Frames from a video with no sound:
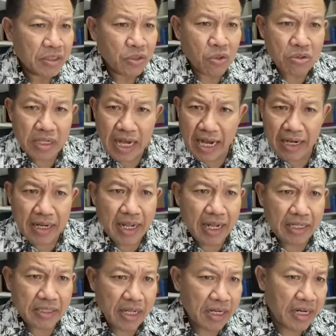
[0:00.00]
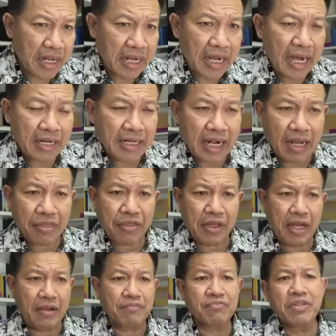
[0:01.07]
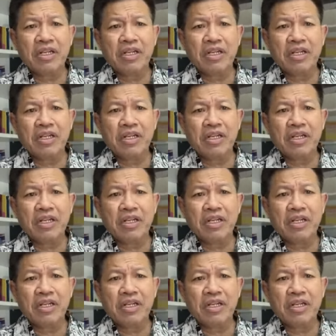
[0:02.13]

ทุกอย่างแค่เทคนิคการหาเสียง